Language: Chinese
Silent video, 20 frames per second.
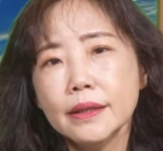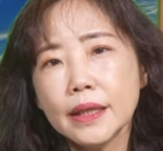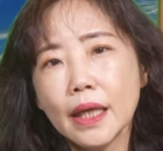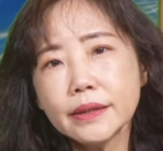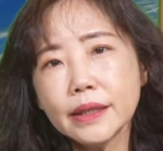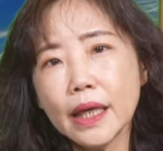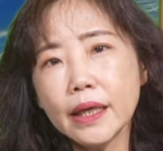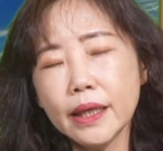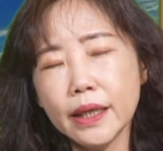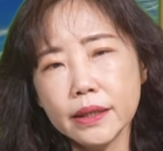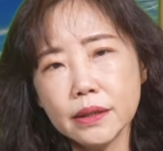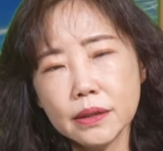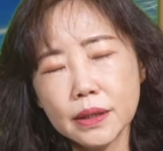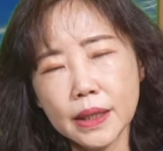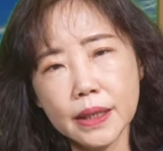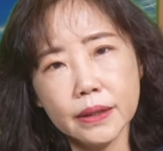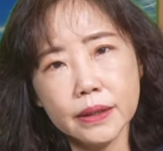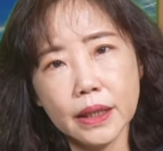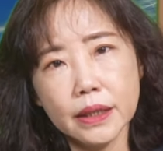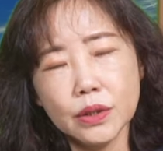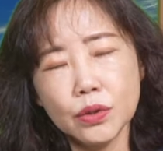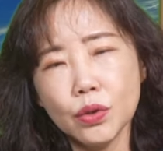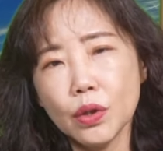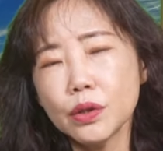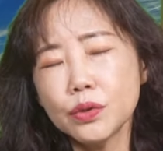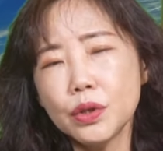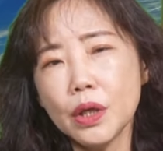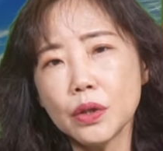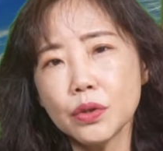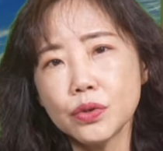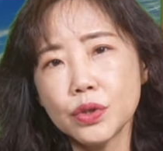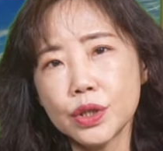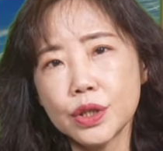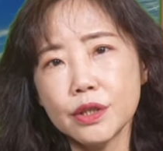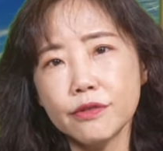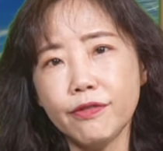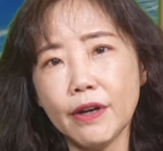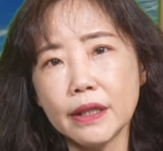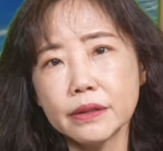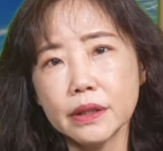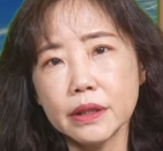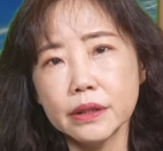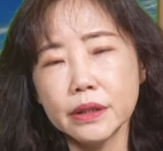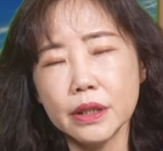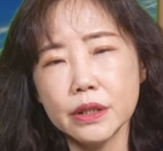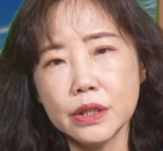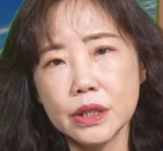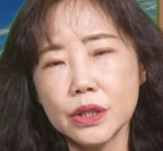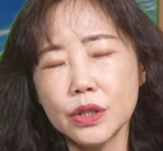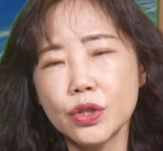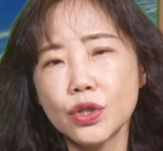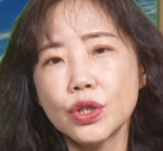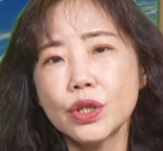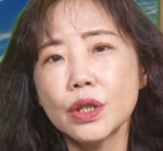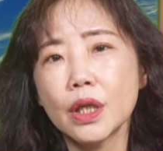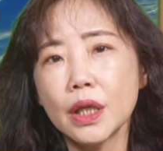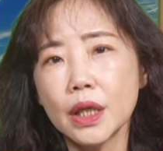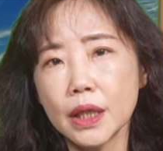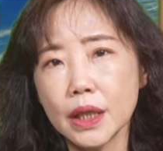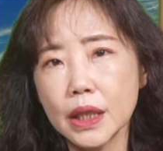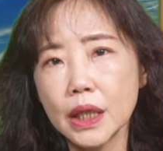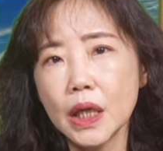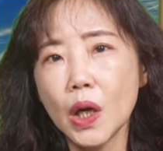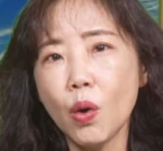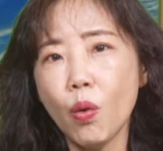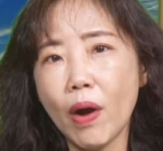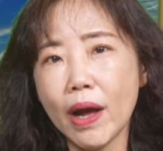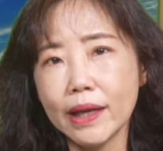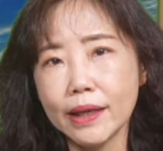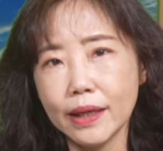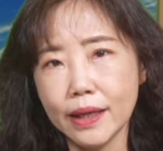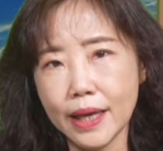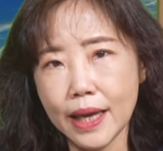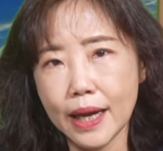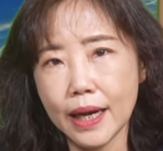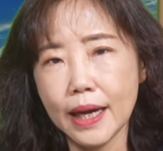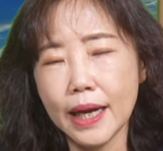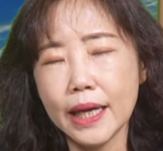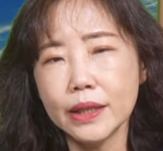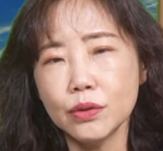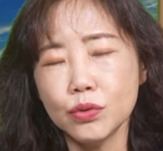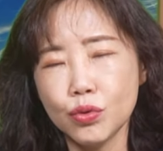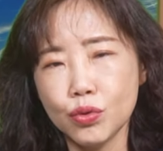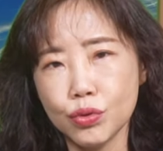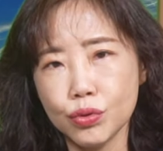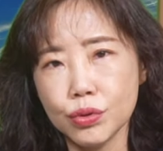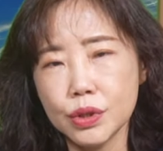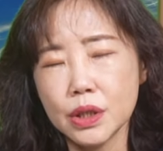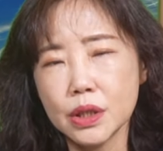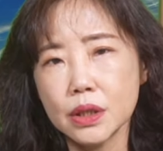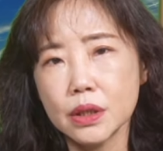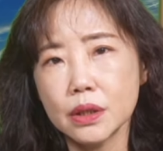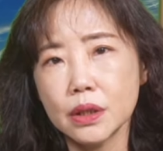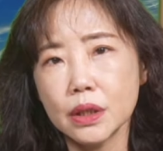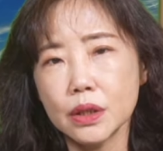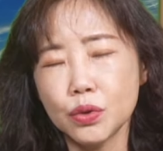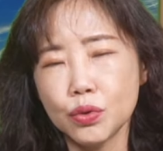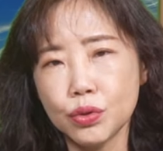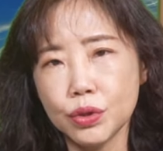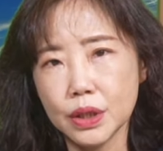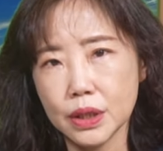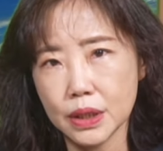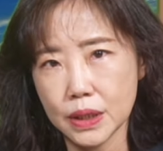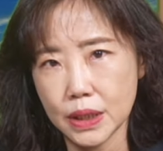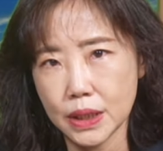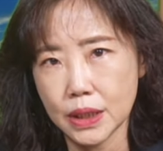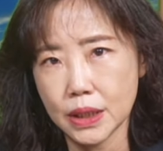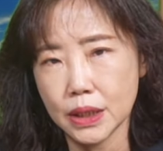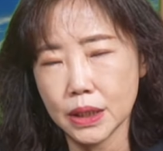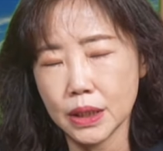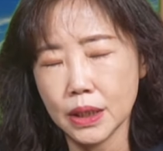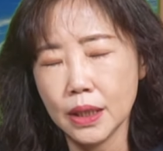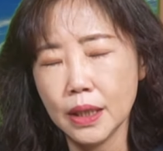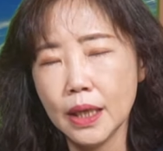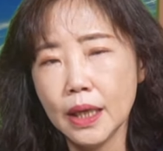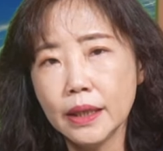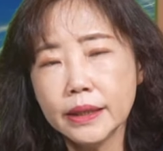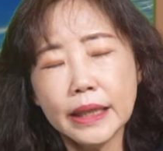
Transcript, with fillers: 他当然可能就要要释放的呢，其实是和缓两岸局势的讯息。